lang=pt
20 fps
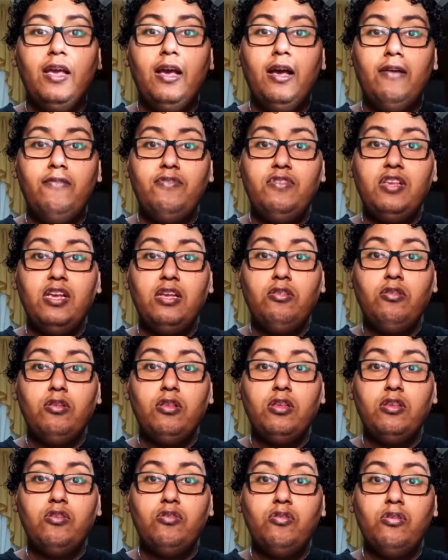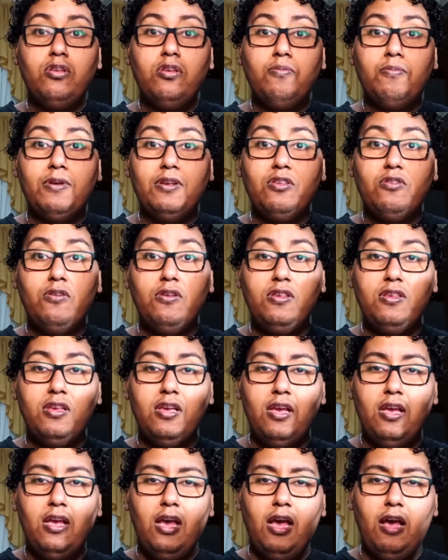avisar todas as notificações,
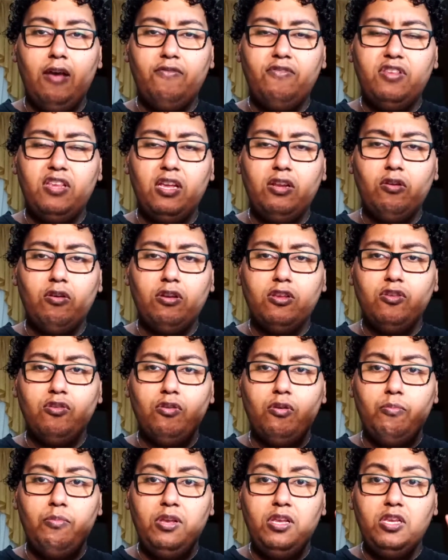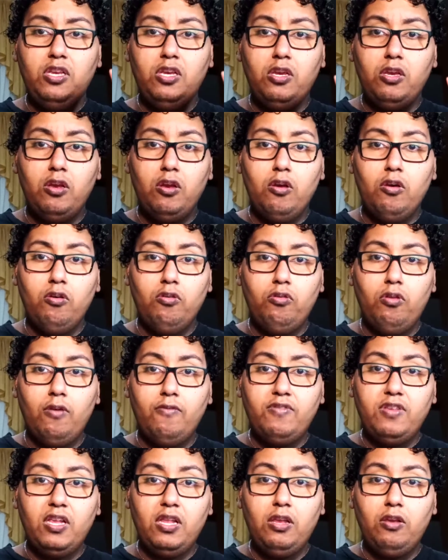avisar ocasionalmente ou não
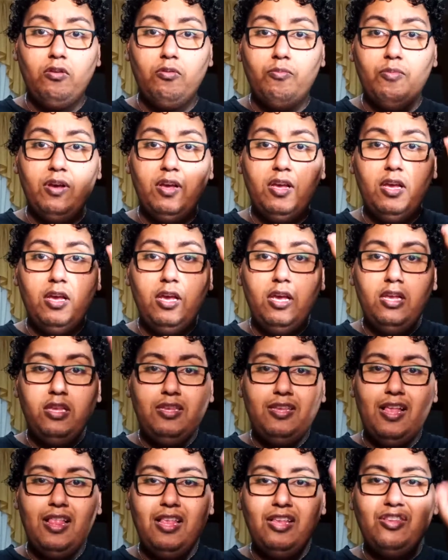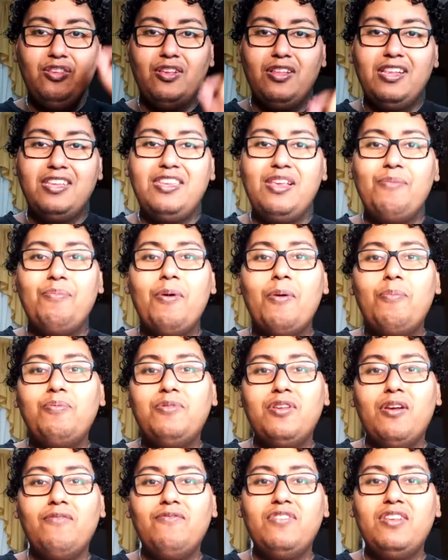avisar nenhuma. Selecione sempre a
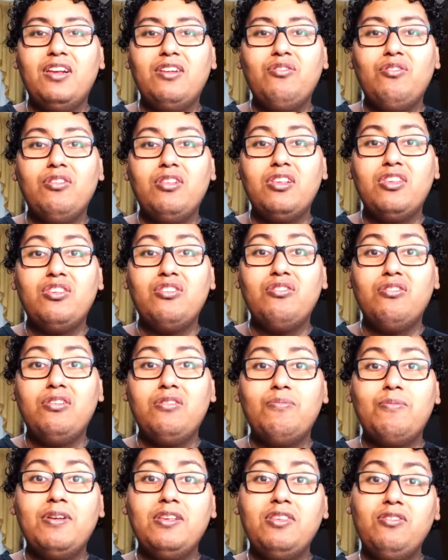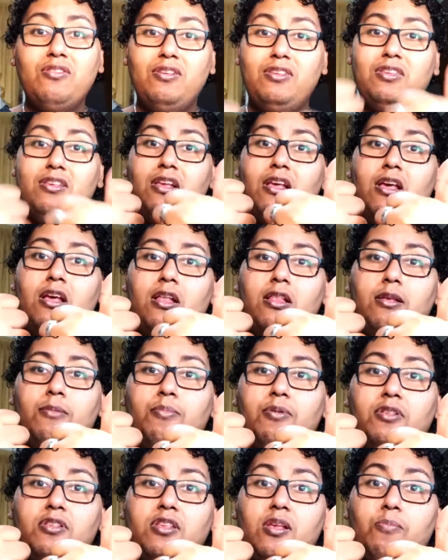opção avisar todas as notificações,
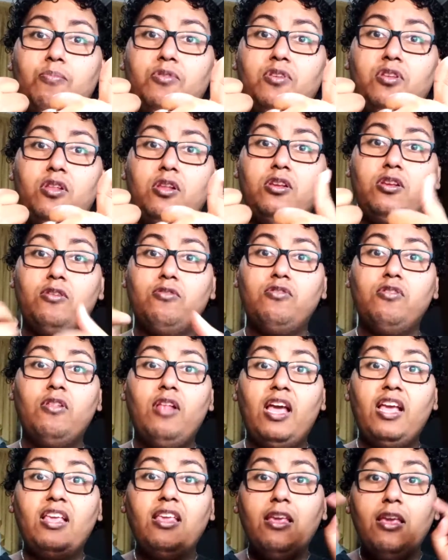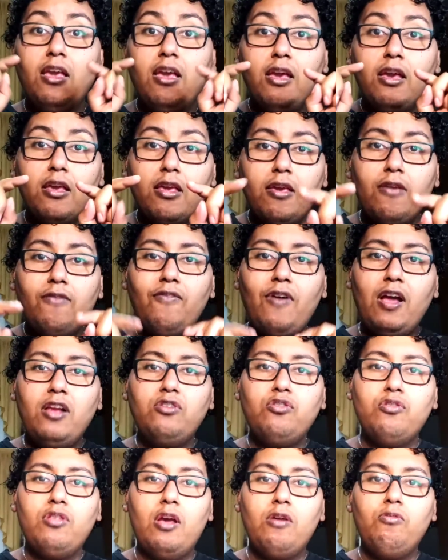lembrando sempre de deixar seu like, que vai
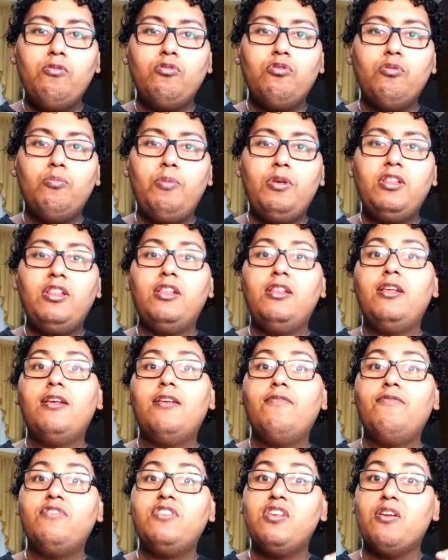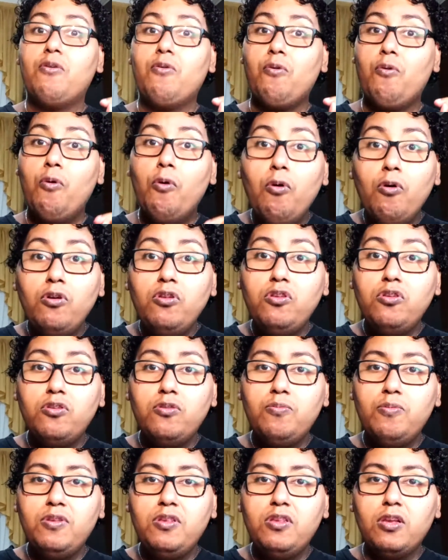ajudar o YouTube a entender que você curte os
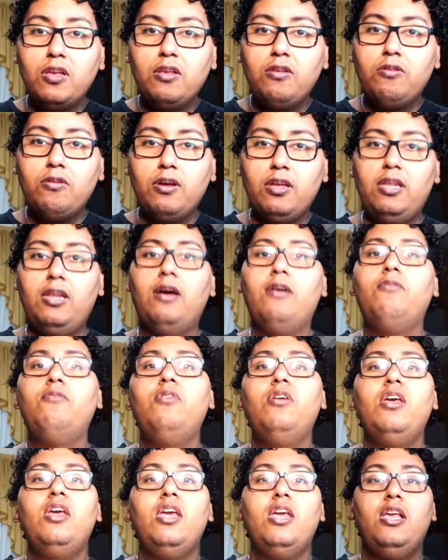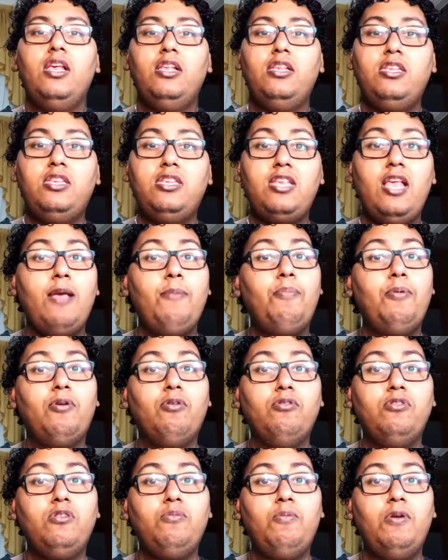vídeos aqui do canal e sempre
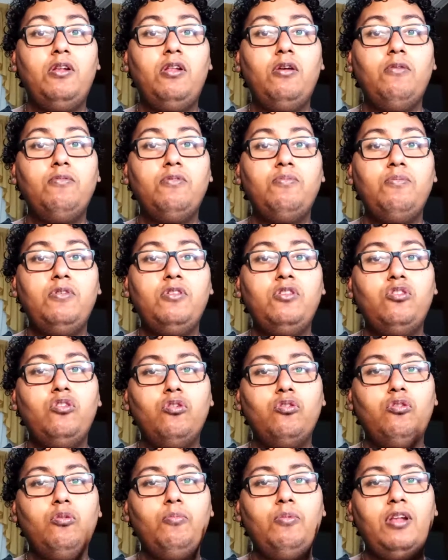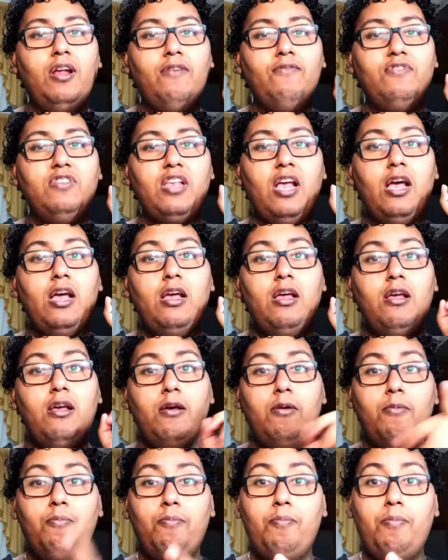quando tiver novos vídeos o YouTube irá avisar
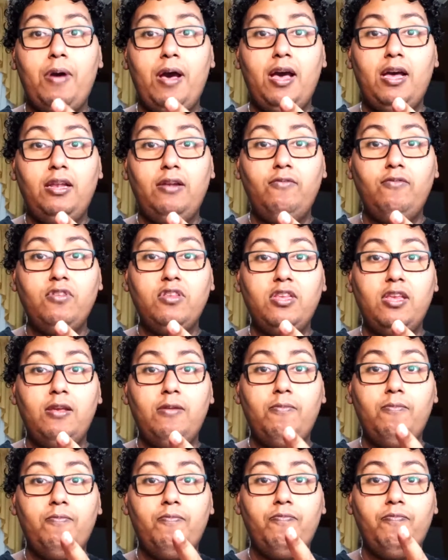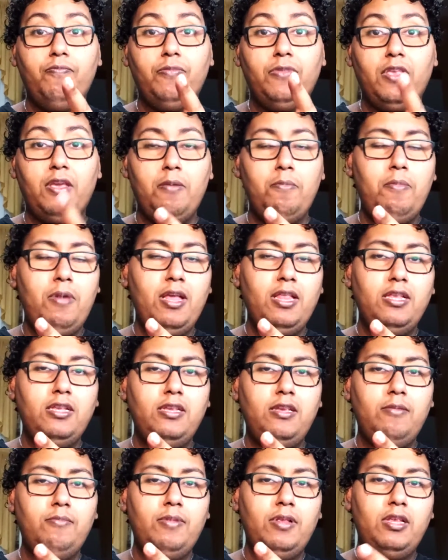para você.
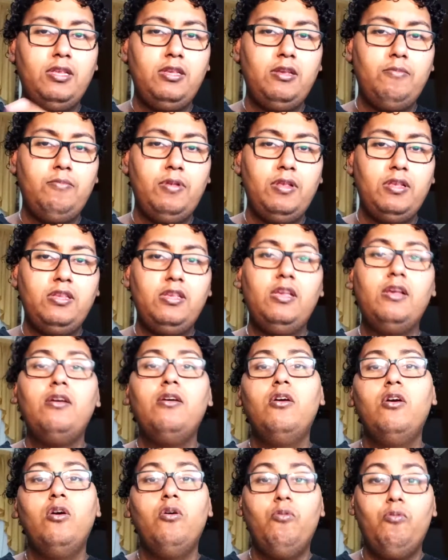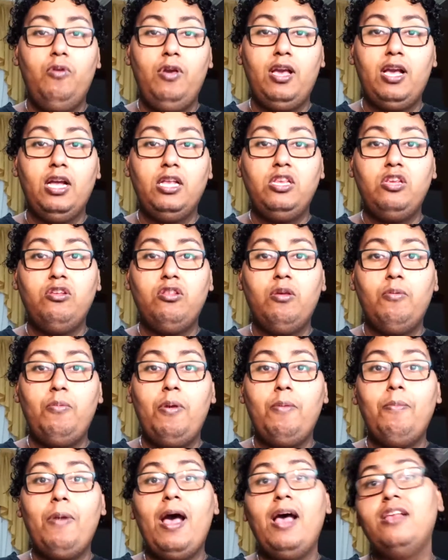Belezinha, belezinha, belezinha? Um recadinho
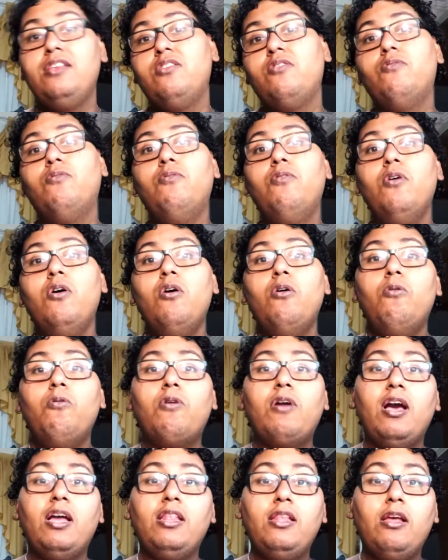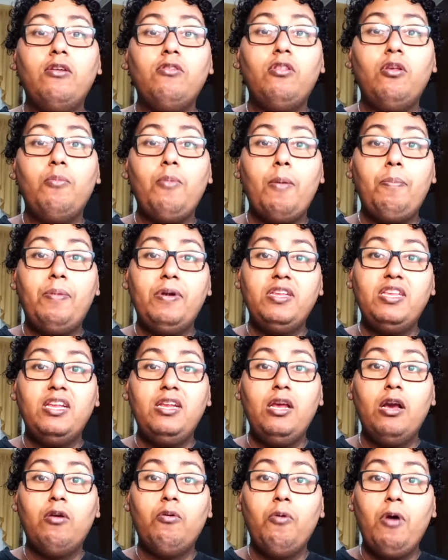também básico, o canal tem uma
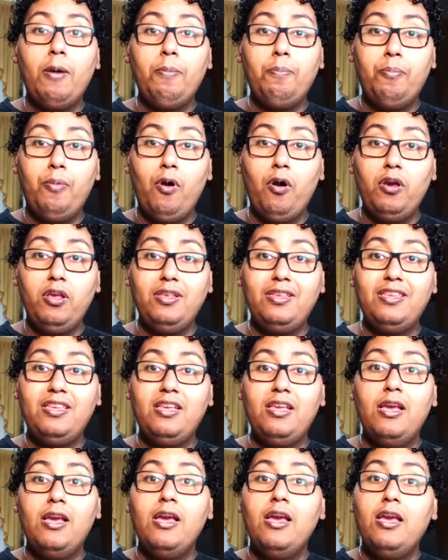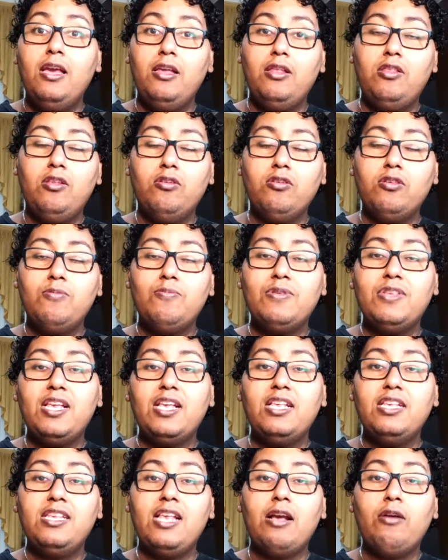parceria com a Poise. Então, se você
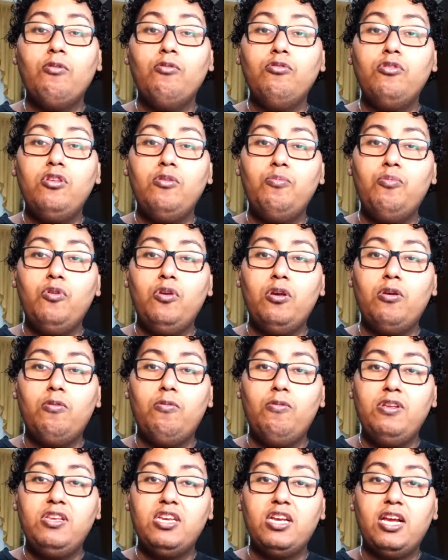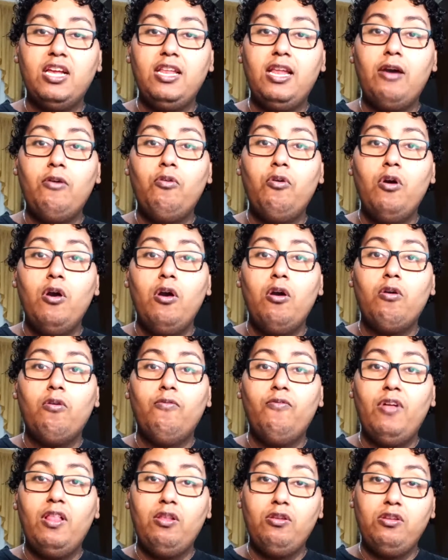quiser contribuir com este canal
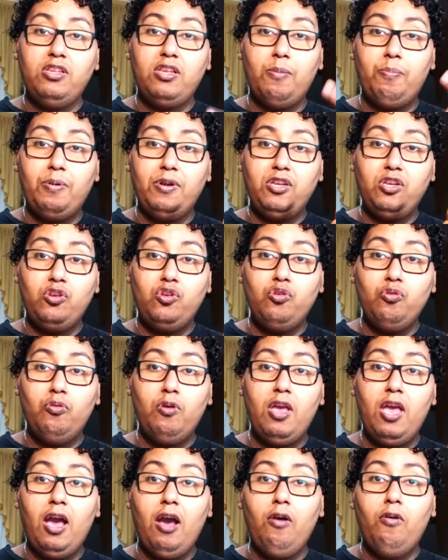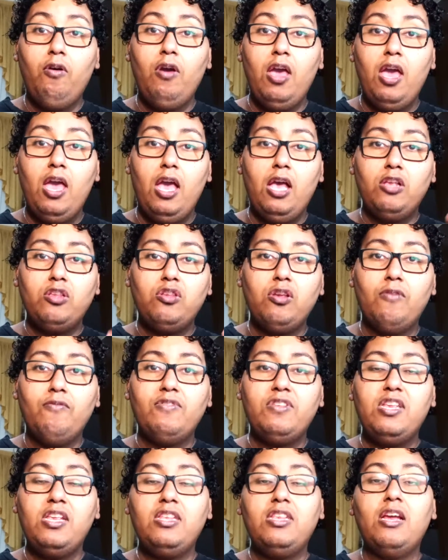com valores a partir de um real, é só
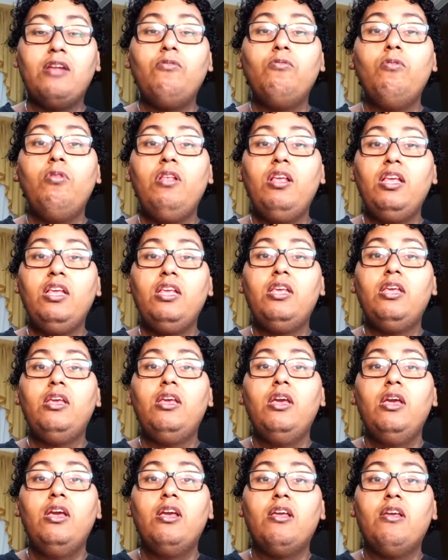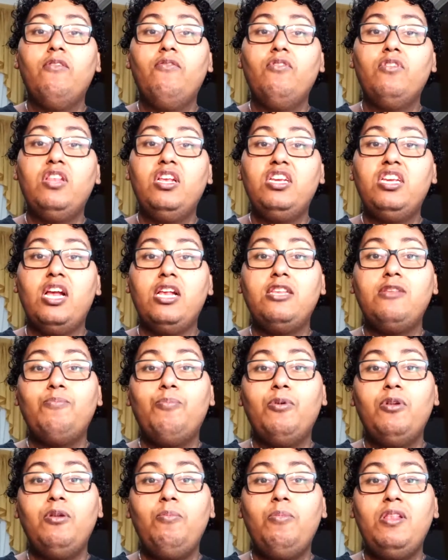você entrar no link que eu vou deixar
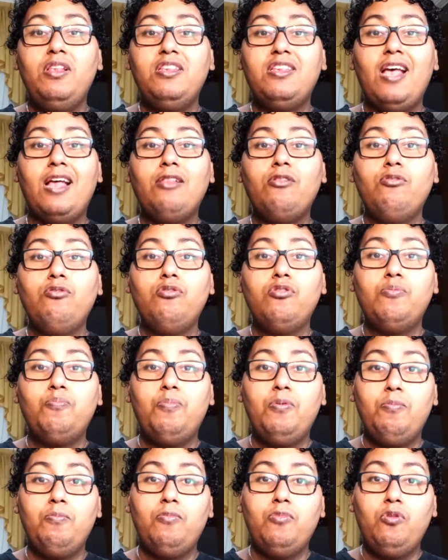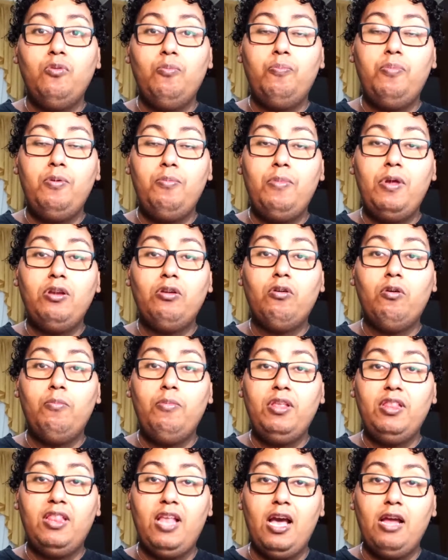disponibilizado nos, no primeiro
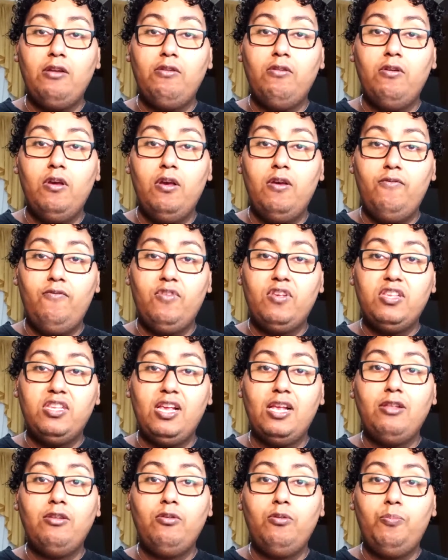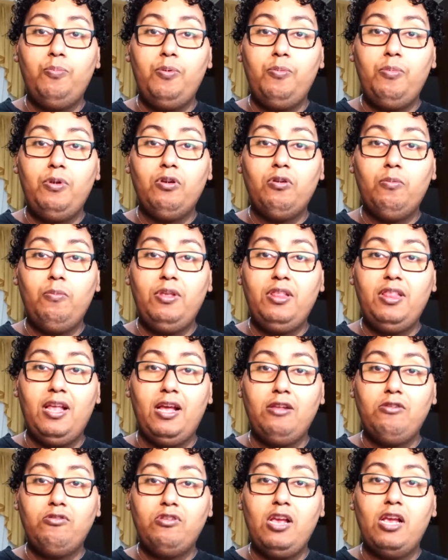comentário. Fixado no primeiro
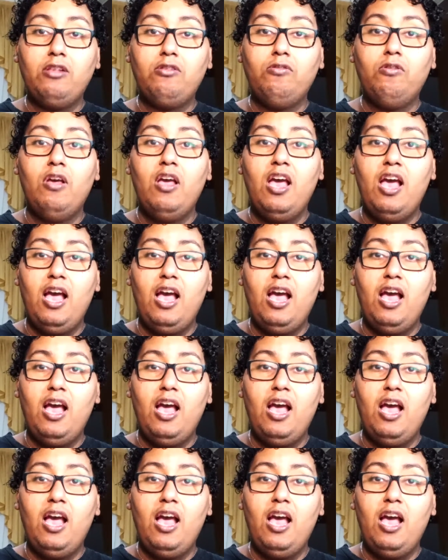comentário, certo?